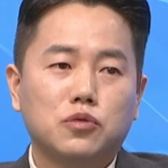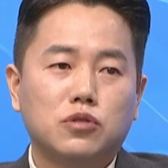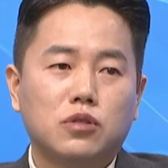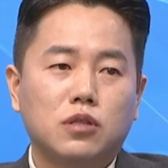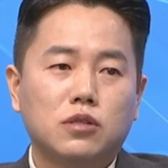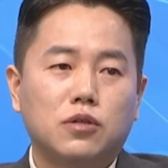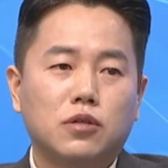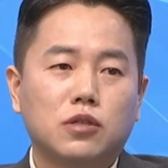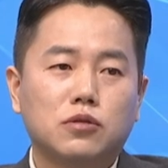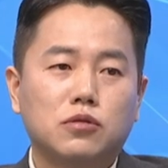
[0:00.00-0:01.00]
추천을
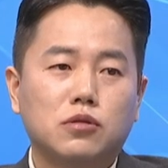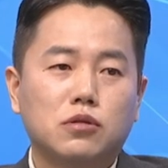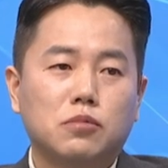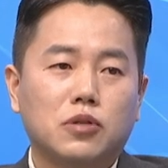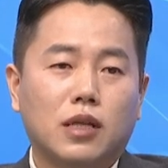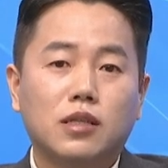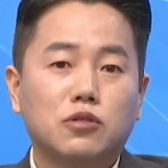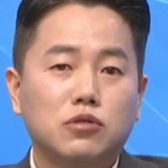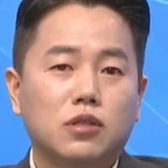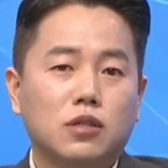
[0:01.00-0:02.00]
드려가지고 뭐 단타
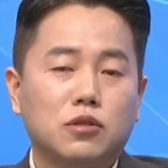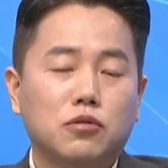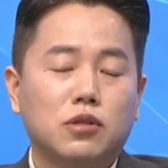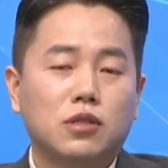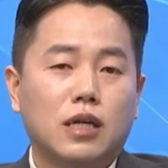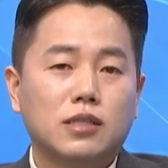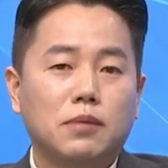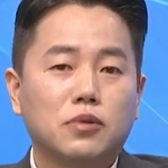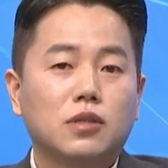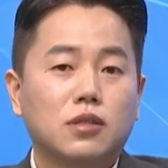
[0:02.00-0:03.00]
수익 같은 경우에는 약
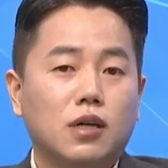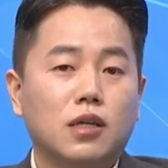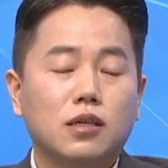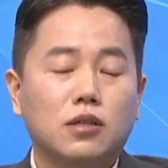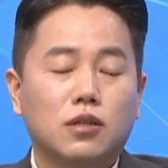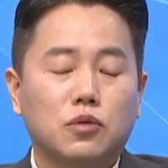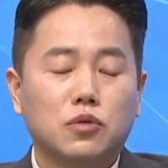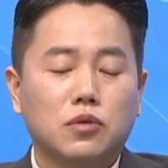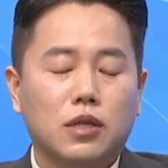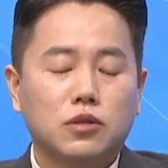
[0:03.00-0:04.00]
4%가량 이렇게
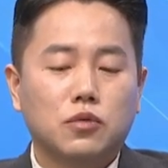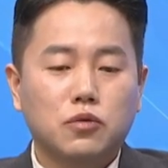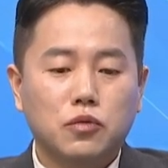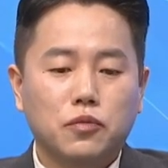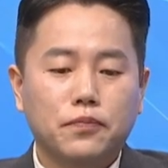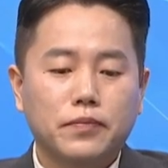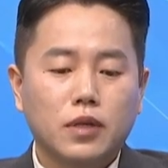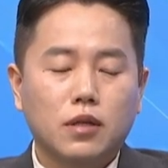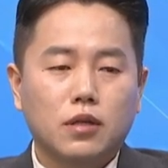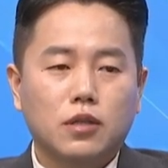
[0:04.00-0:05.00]
또 냈었고
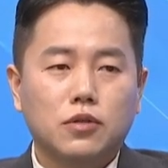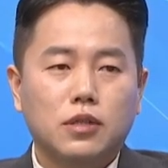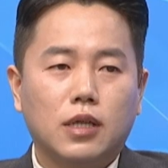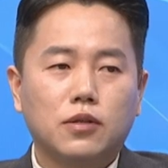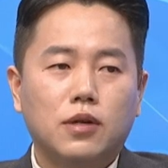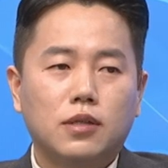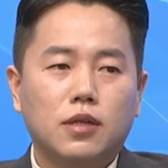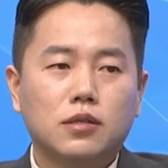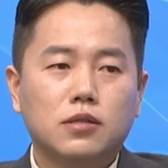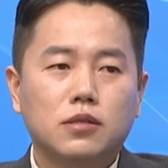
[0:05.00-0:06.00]
그래서 이 대성
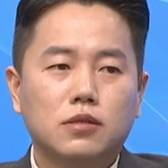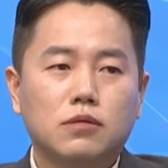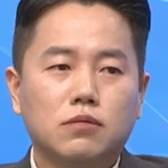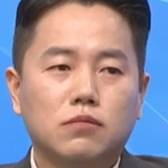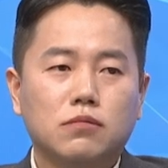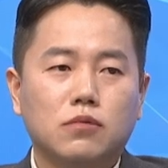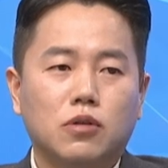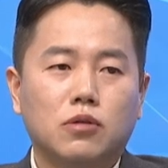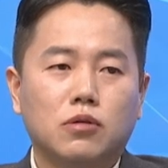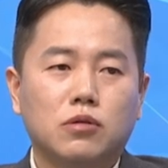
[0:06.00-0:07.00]
하이텍은
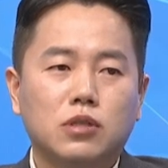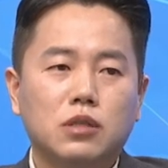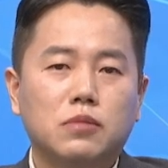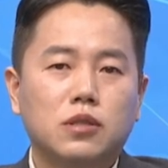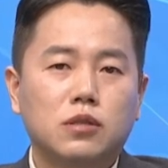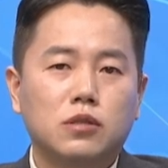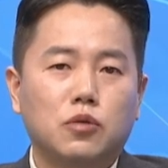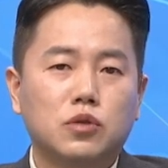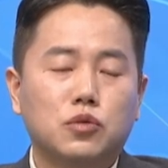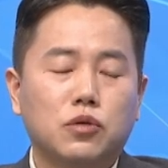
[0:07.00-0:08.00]
어, 흐름을
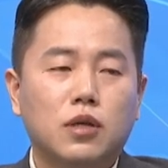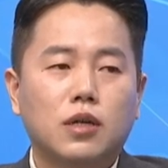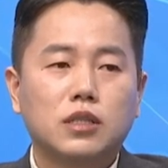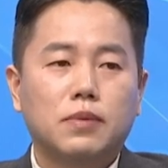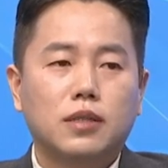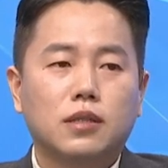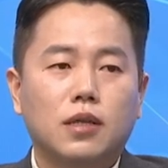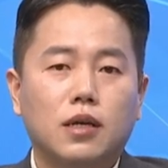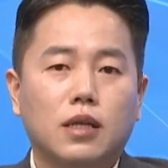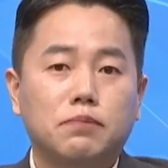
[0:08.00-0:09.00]
오늘 종가까지
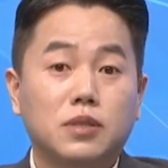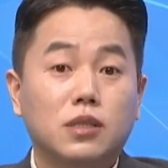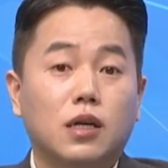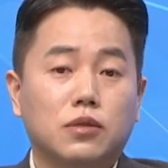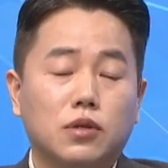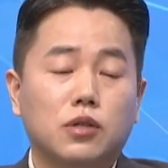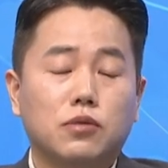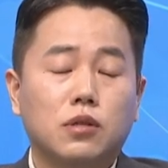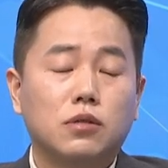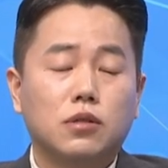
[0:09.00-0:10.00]
봤는데 나쁘지가
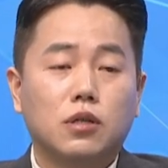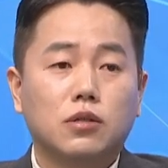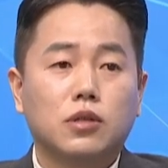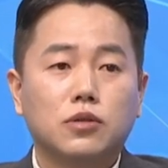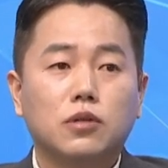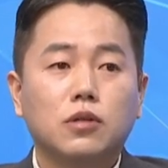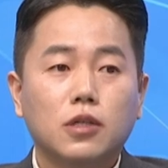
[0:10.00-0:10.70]
않더라고요. 어, 그래서